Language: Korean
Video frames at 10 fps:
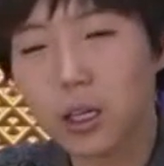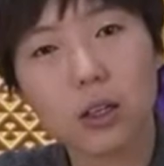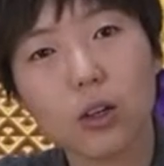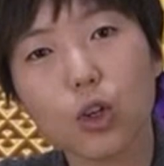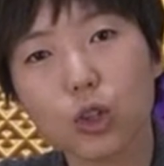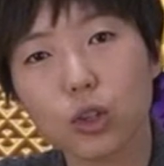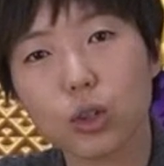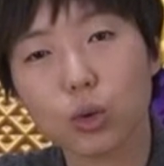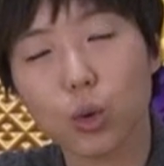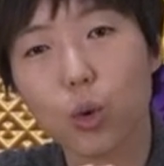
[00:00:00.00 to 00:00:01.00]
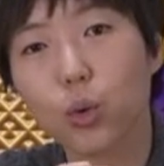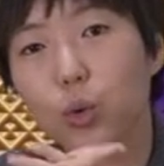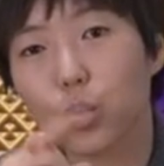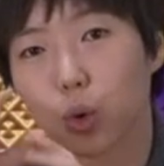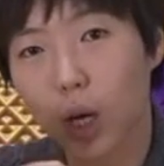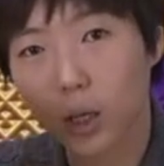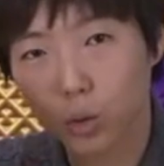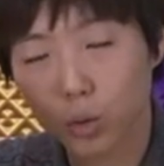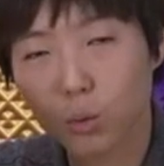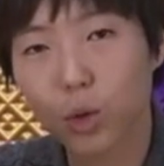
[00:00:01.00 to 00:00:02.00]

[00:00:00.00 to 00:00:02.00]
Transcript: 그런 것들은 또 온도가 좀